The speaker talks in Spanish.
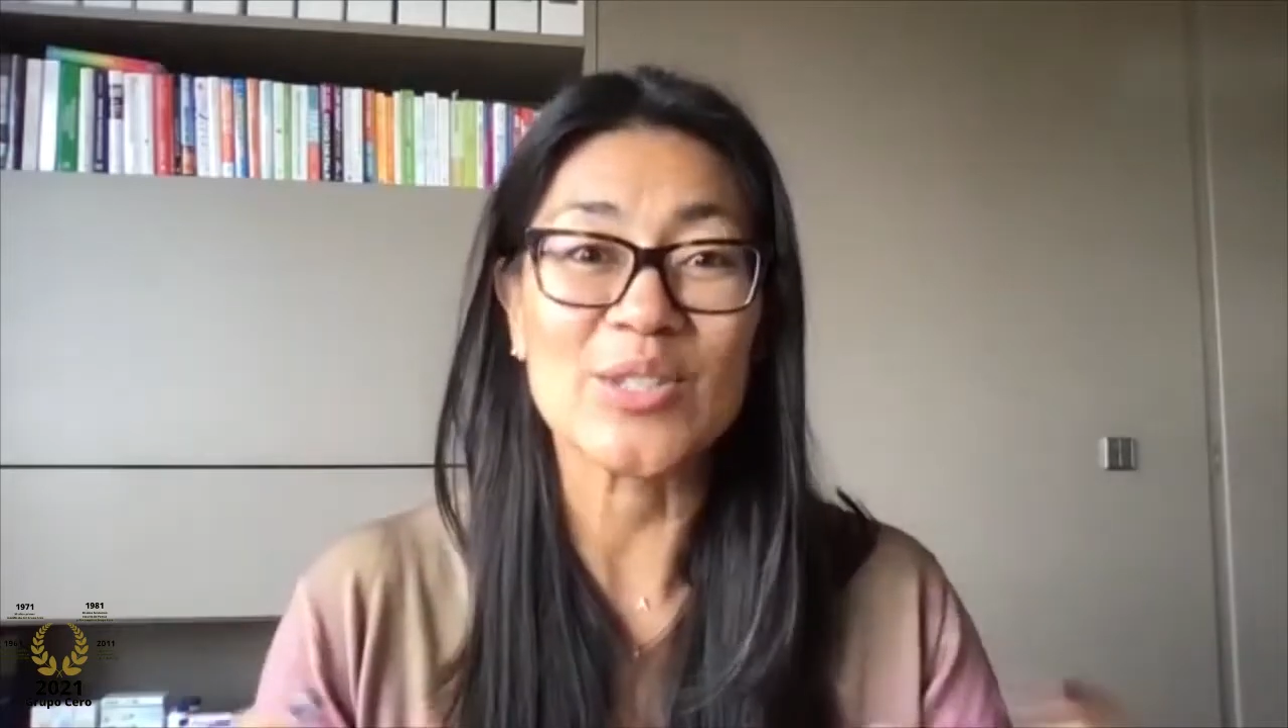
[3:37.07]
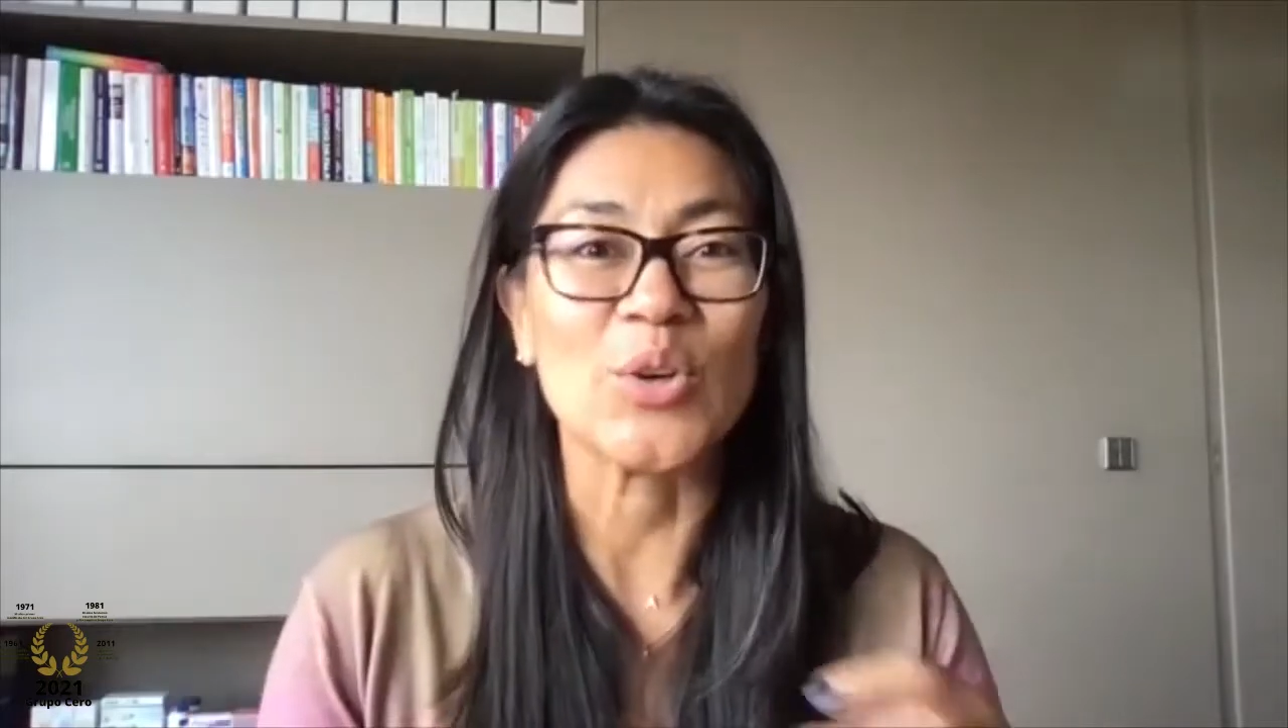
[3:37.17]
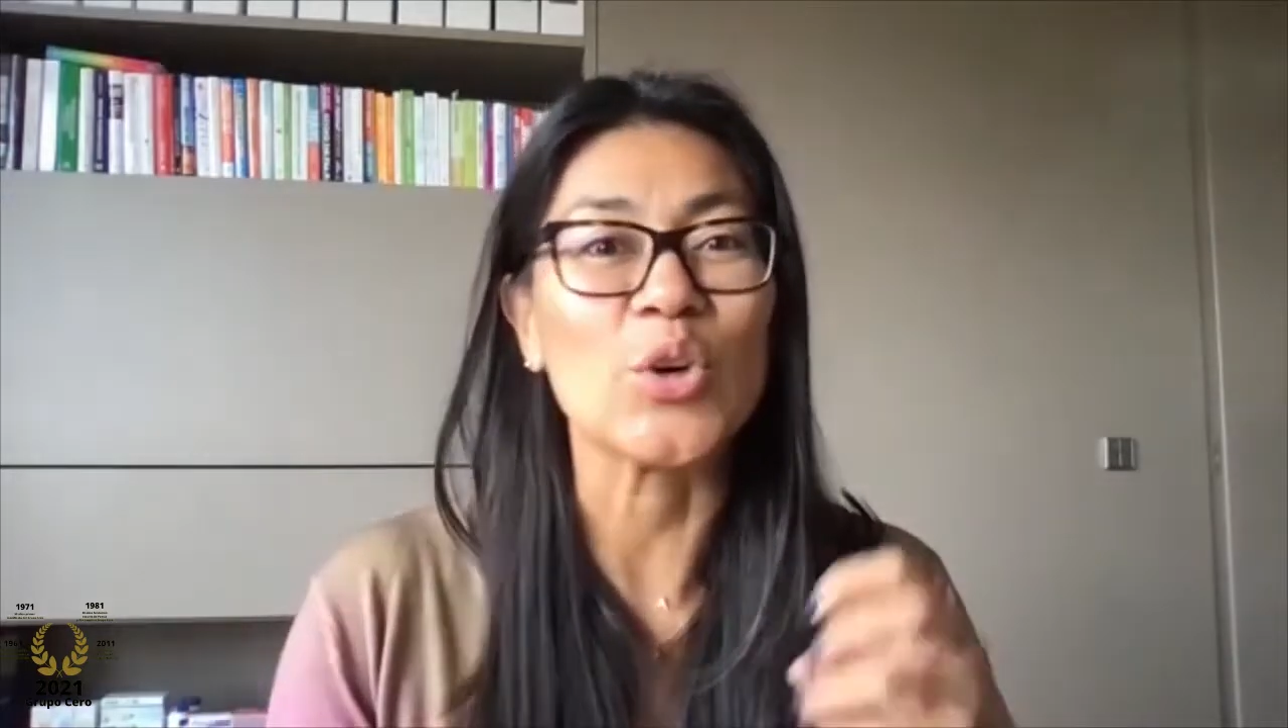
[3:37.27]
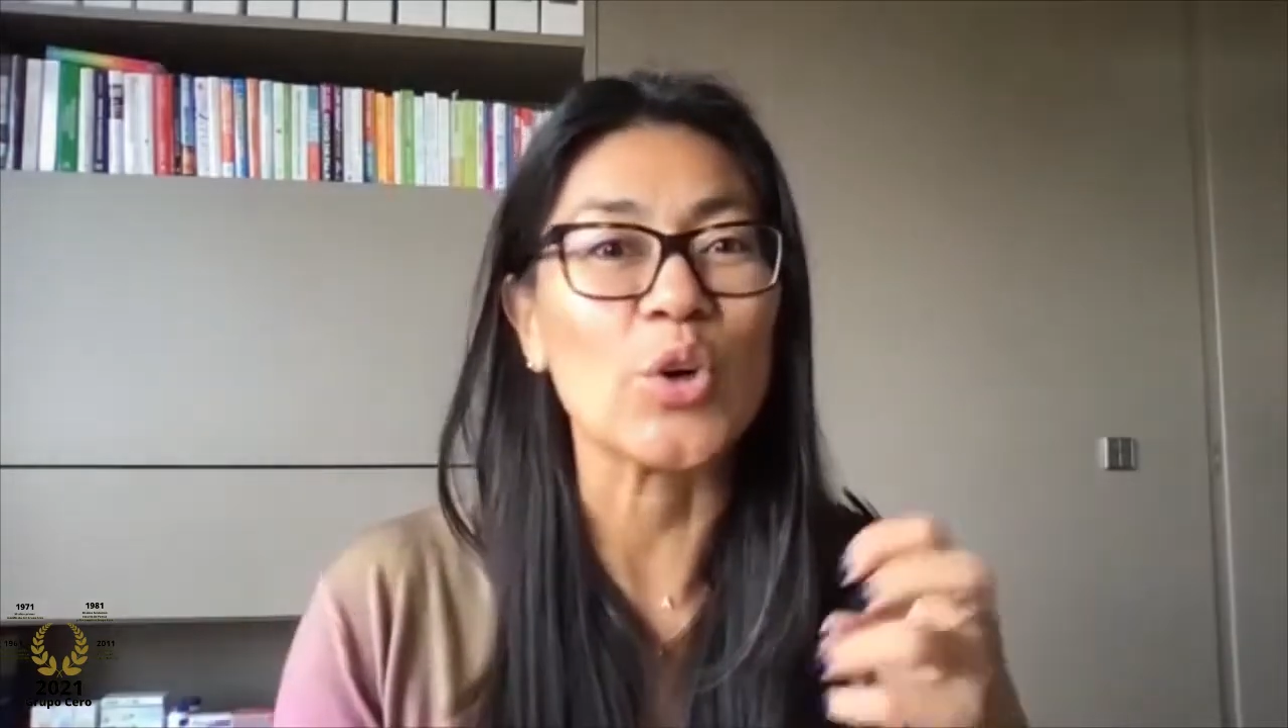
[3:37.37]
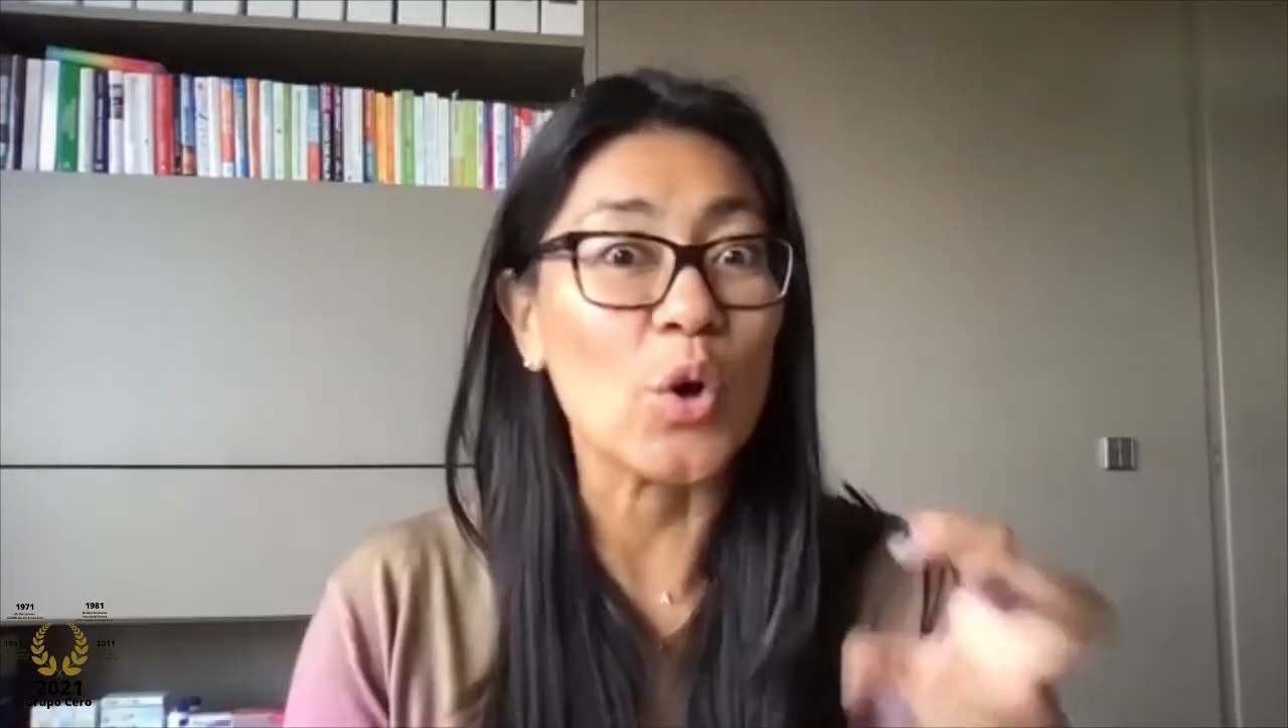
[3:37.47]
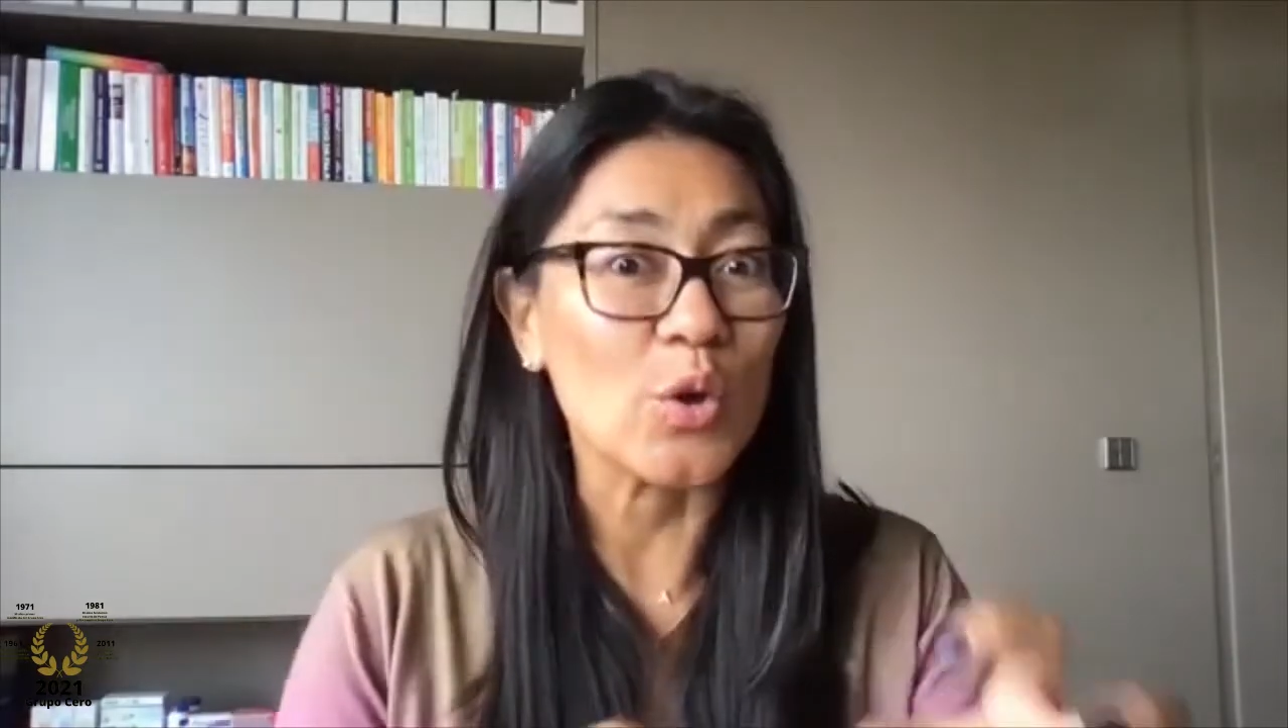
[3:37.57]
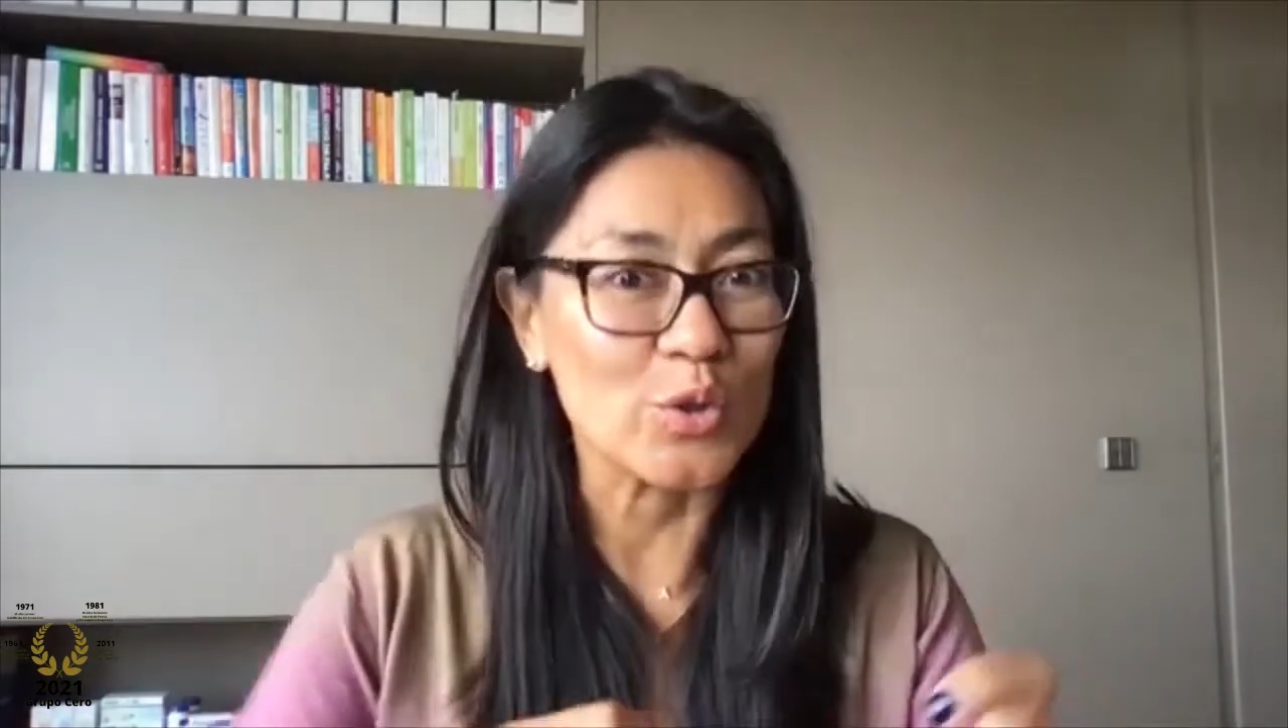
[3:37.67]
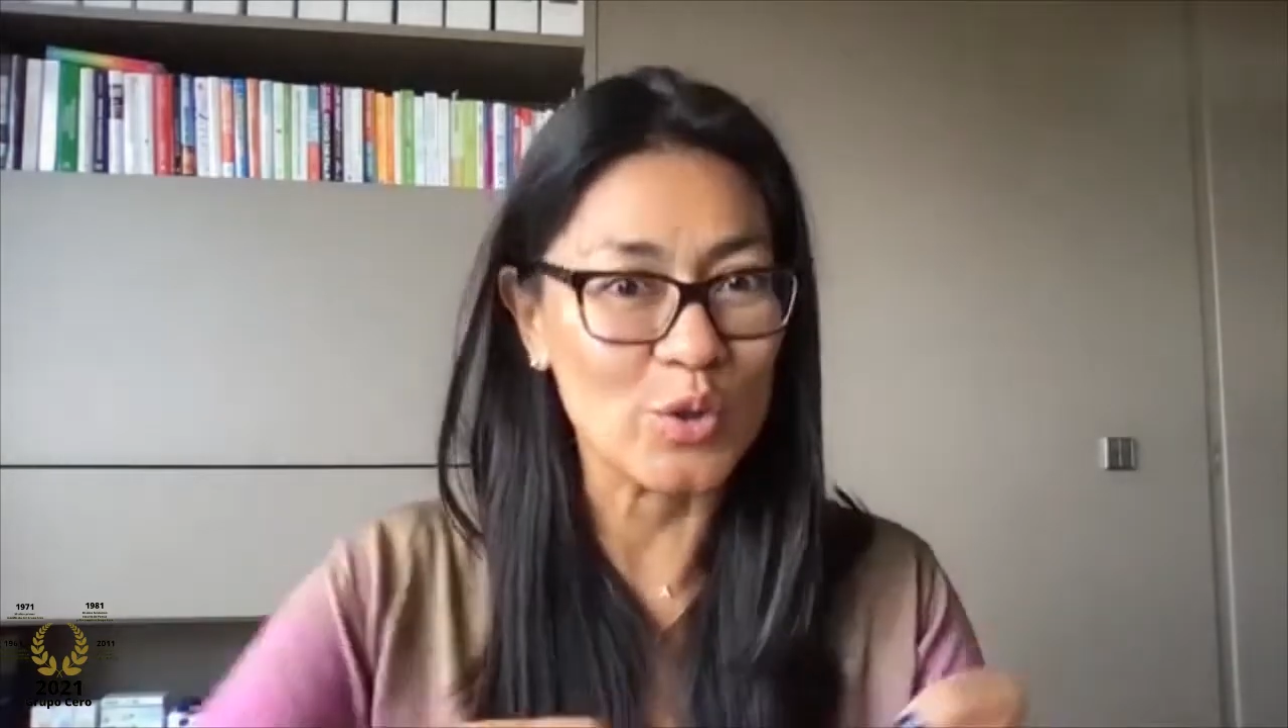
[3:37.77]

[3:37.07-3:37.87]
con rojos,